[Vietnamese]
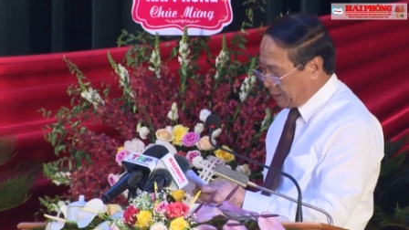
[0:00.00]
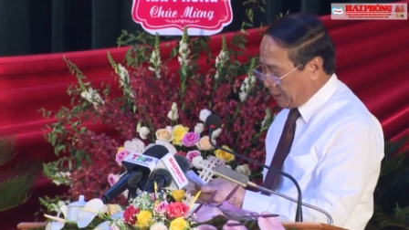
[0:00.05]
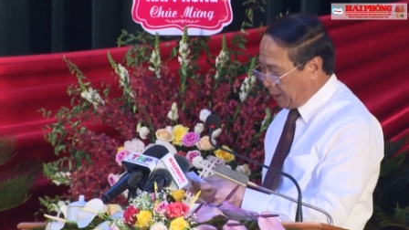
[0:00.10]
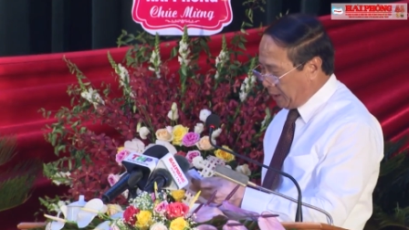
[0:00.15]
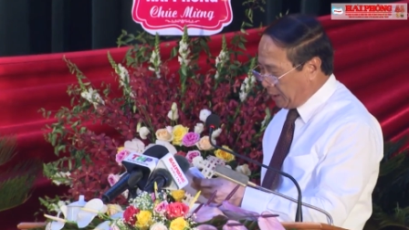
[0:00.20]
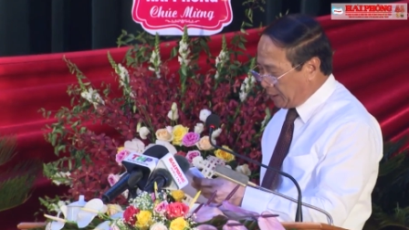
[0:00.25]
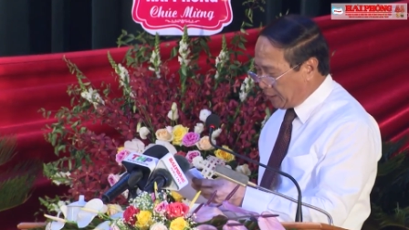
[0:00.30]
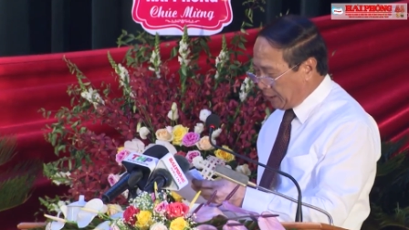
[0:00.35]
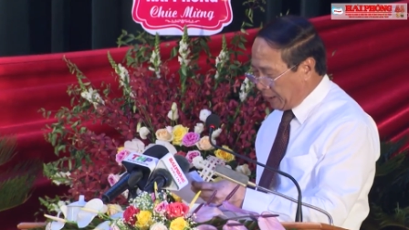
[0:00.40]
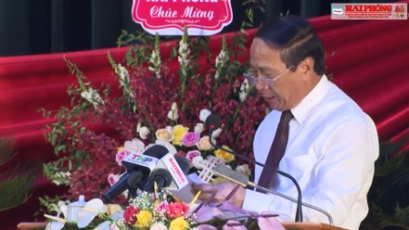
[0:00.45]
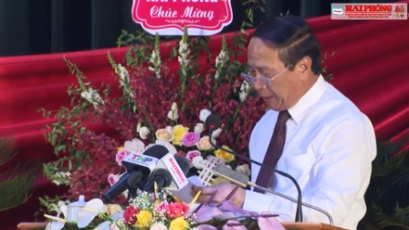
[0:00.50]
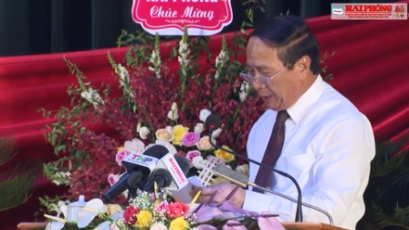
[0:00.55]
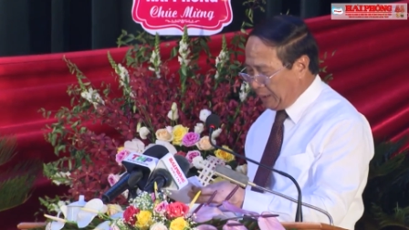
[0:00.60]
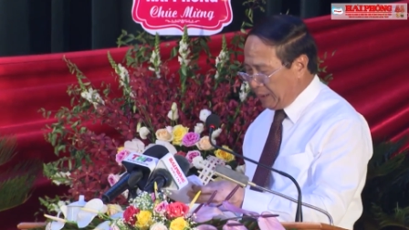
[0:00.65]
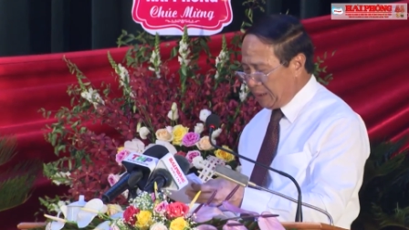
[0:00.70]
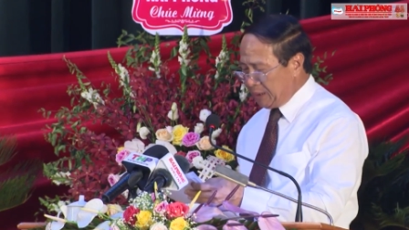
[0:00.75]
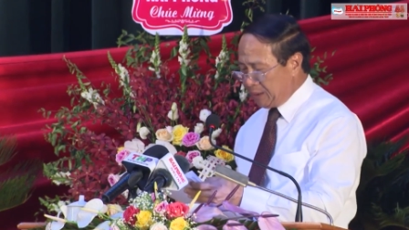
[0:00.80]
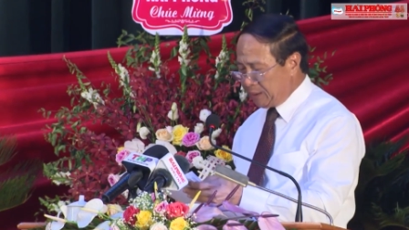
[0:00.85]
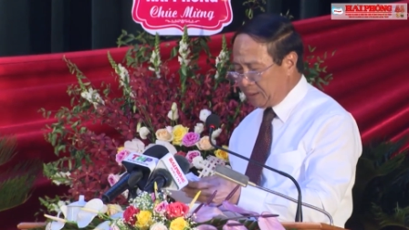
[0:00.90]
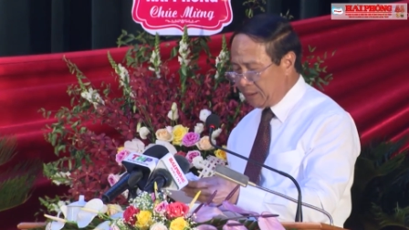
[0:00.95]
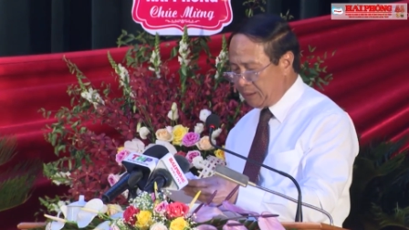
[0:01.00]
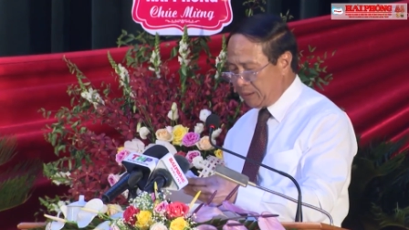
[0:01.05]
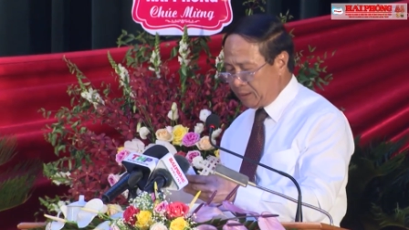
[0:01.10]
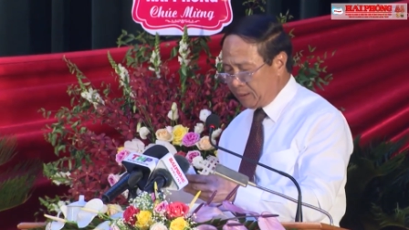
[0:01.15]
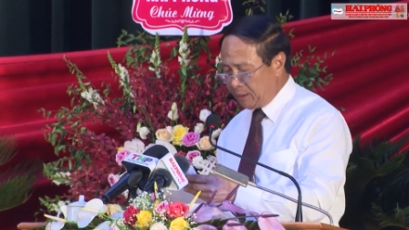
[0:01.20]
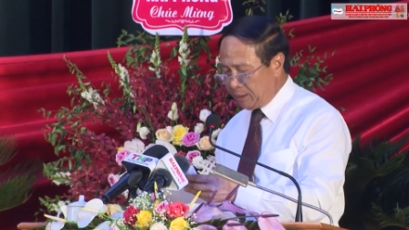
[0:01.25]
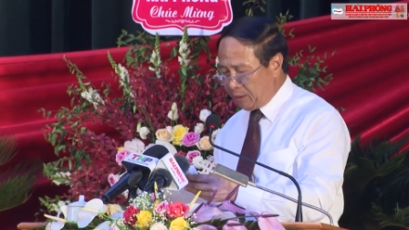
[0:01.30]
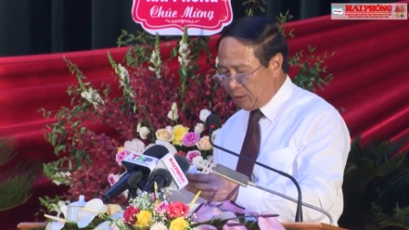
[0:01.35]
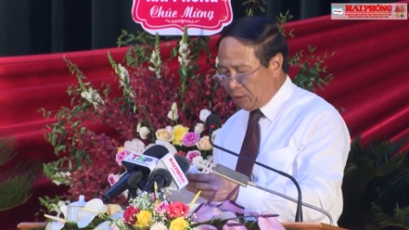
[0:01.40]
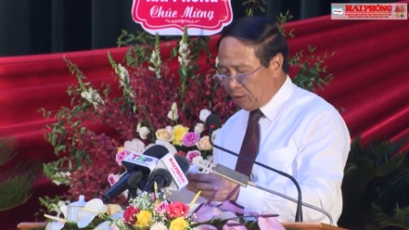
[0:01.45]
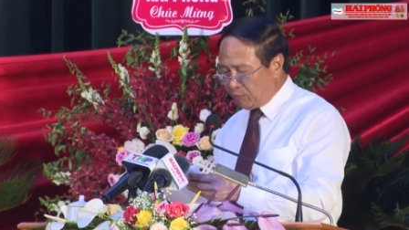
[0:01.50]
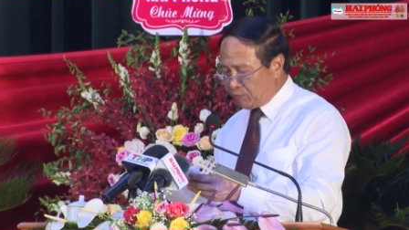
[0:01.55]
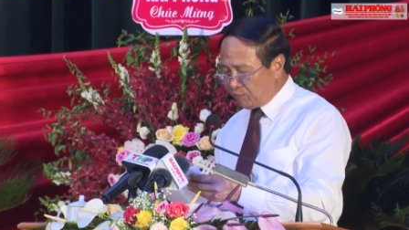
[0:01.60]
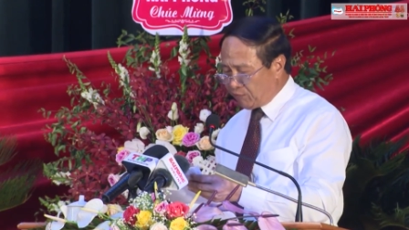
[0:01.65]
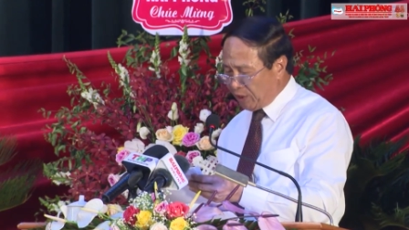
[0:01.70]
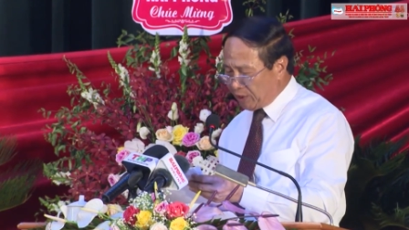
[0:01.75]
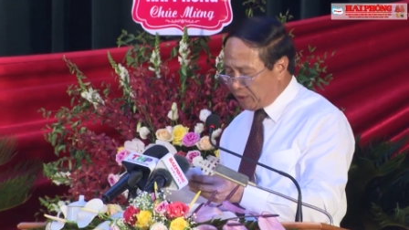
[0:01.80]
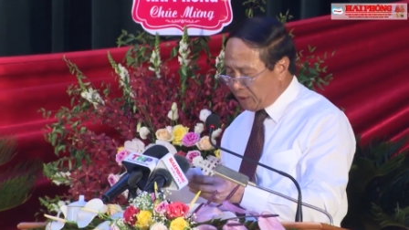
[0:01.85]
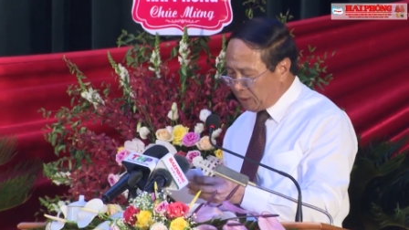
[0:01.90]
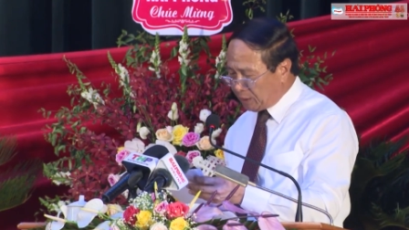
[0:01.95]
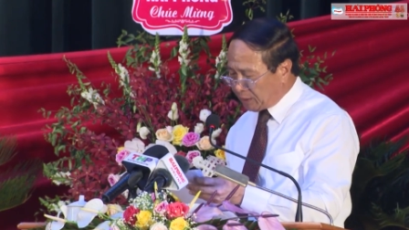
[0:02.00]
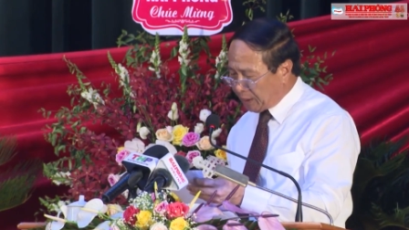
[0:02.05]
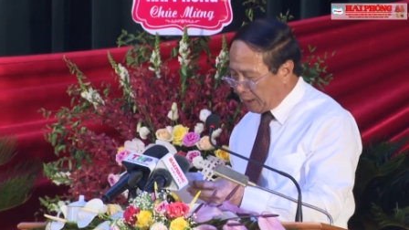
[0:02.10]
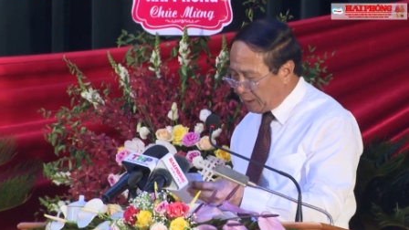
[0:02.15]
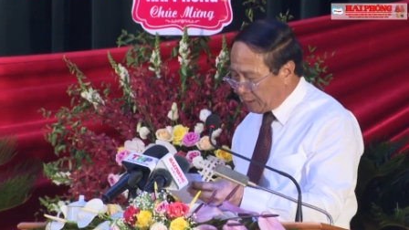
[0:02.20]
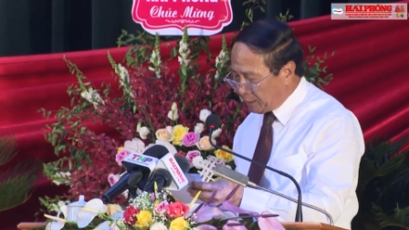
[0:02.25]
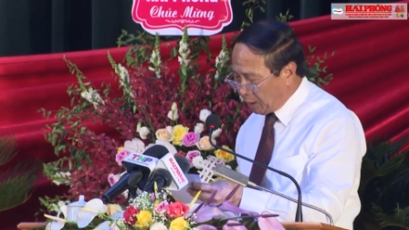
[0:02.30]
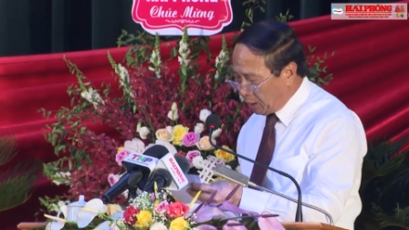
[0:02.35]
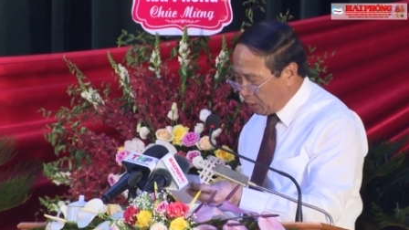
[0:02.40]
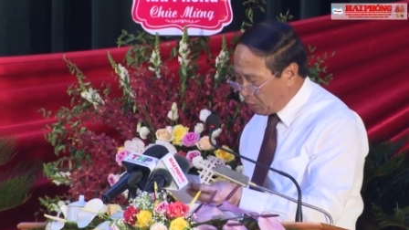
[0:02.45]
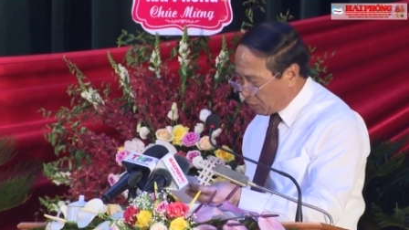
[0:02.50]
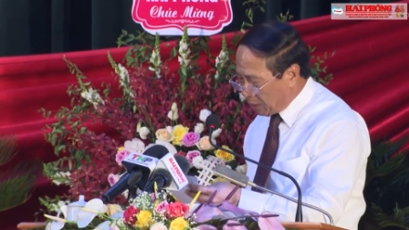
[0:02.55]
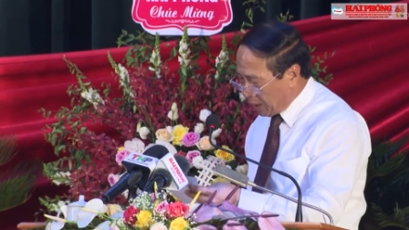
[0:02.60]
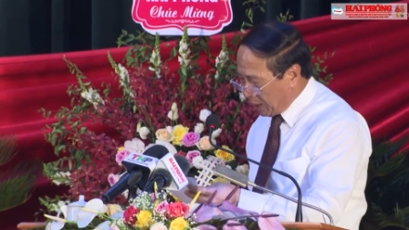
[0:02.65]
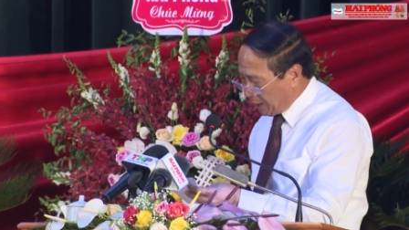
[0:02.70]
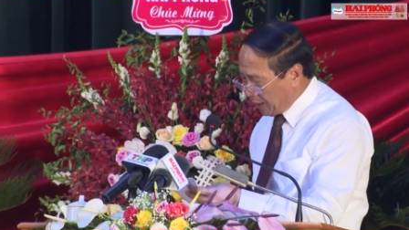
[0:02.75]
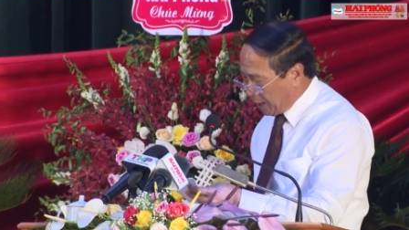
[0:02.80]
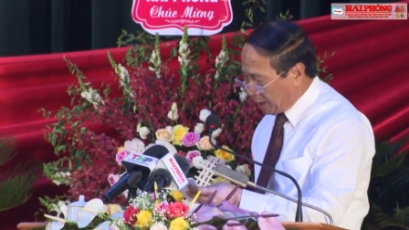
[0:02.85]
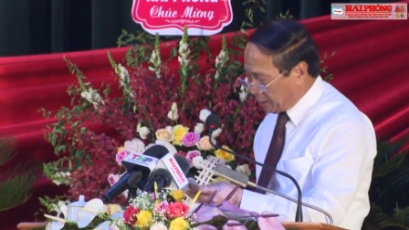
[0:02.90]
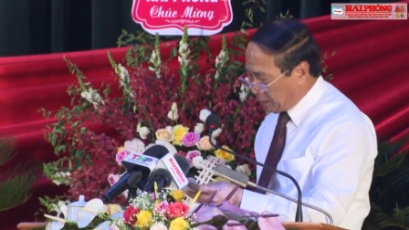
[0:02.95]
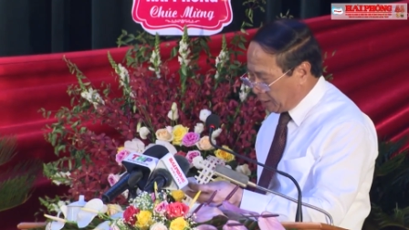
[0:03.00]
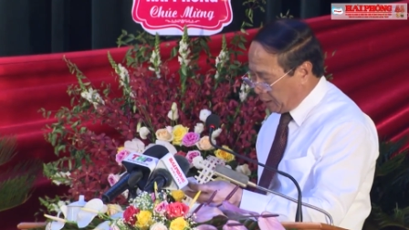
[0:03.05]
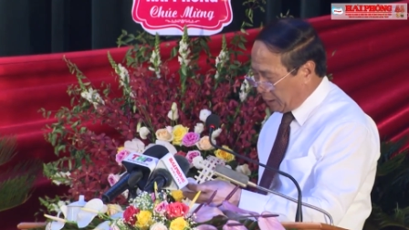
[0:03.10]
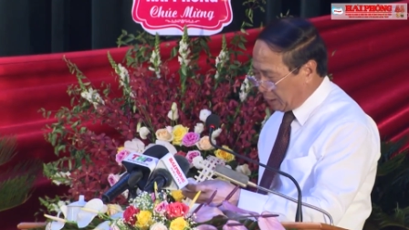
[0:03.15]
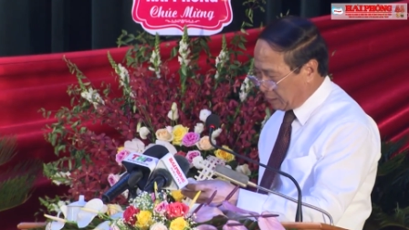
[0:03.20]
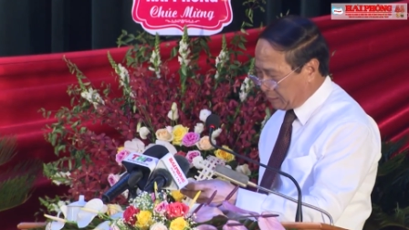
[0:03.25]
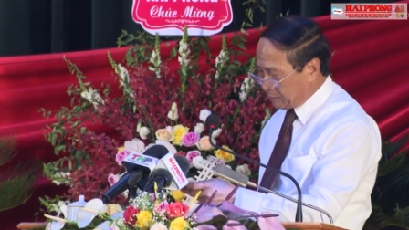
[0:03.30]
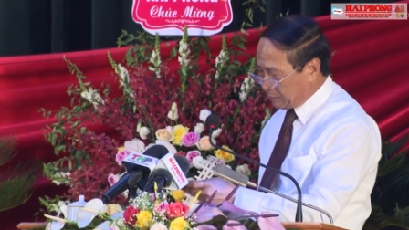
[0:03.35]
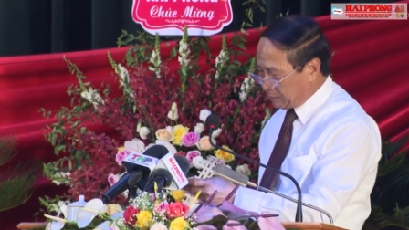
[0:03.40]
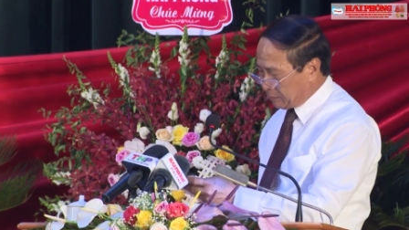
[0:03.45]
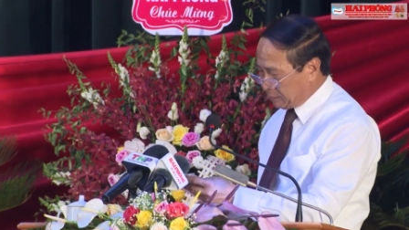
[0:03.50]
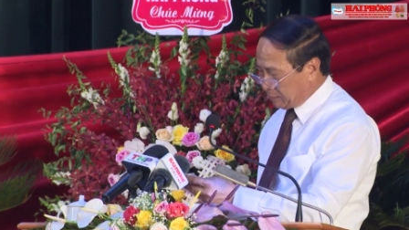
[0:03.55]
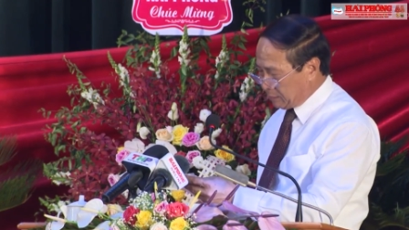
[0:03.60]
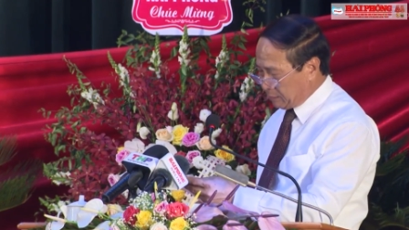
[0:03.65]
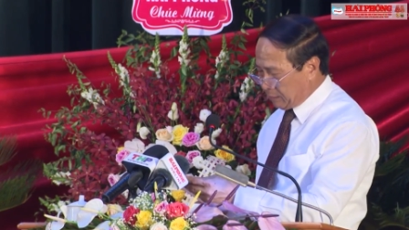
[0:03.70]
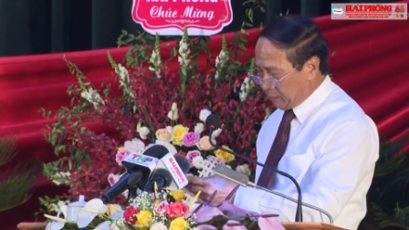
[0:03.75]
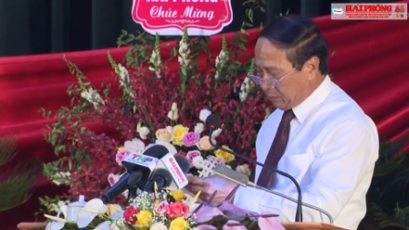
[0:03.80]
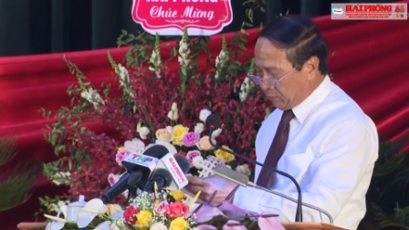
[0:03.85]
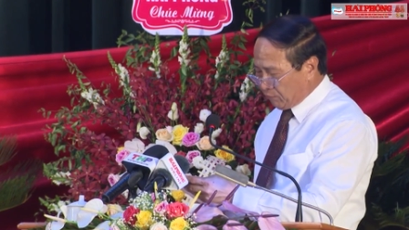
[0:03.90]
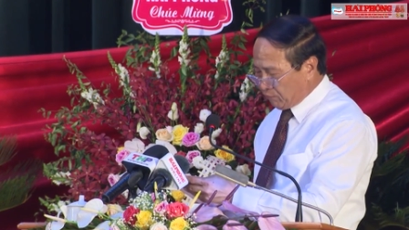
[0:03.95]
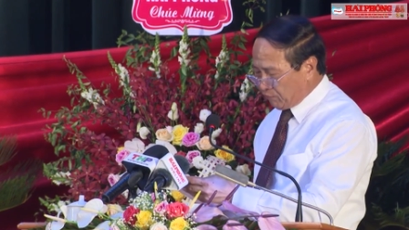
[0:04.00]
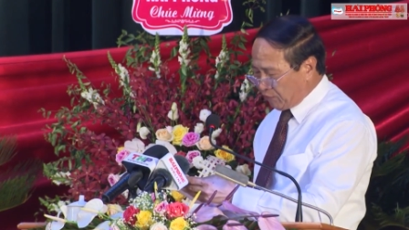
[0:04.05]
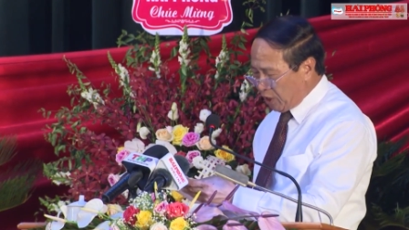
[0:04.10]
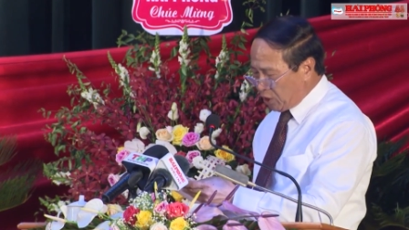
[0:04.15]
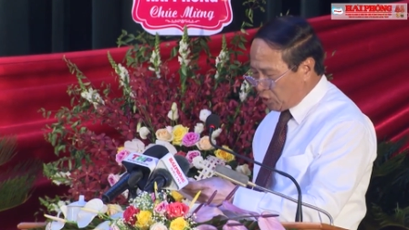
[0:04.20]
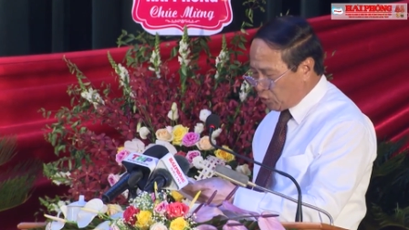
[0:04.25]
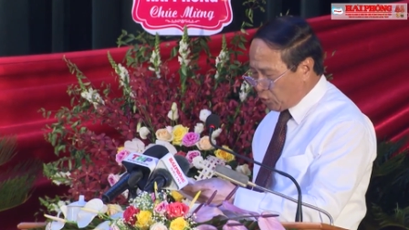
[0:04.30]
lợi thế và những thành tựu đã đạt được, với